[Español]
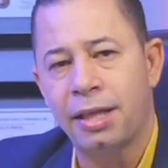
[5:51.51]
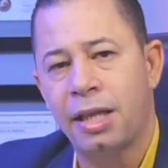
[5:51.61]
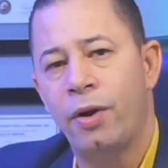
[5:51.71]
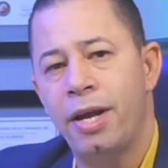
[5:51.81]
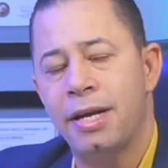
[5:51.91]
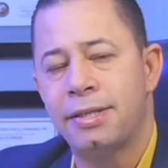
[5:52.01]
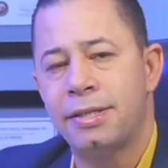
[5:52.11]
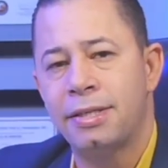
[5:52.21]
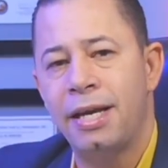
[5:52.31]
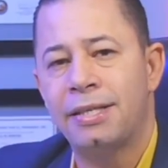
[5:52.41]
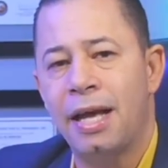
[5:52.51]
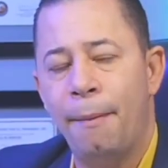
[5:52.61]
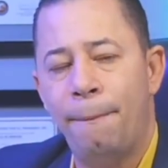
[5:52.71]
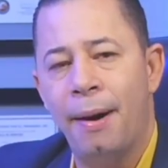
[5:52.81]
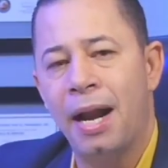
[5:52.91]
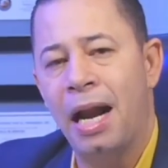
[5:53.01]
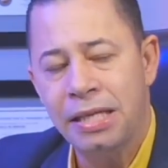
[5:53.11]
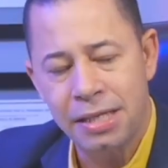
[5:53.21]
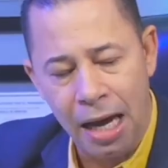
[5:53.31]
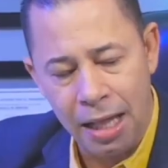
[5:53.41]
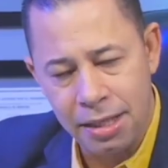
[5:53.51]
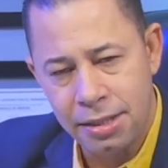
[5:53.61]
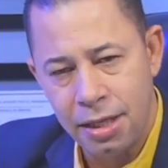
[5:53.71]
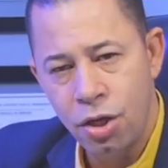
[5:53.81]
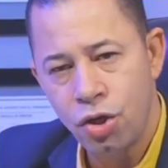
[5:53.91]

categorías están paralizadas